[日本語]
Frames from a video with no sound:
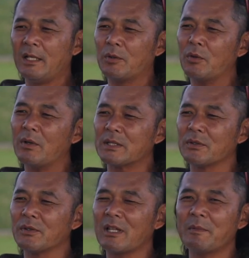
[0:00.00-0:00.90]
ところが
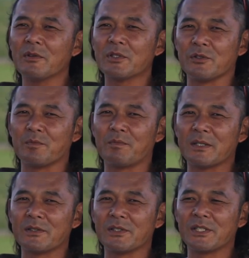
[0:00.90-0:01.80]
その旅を出
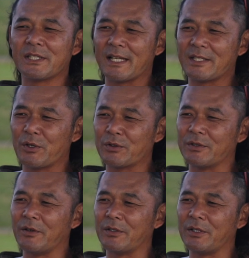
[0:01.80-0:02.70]
発した直
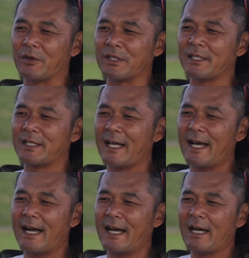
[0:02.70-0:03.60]
後に起き
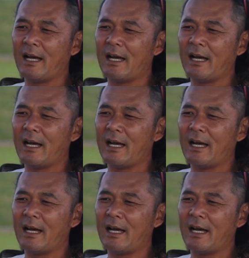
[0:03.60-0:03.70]
た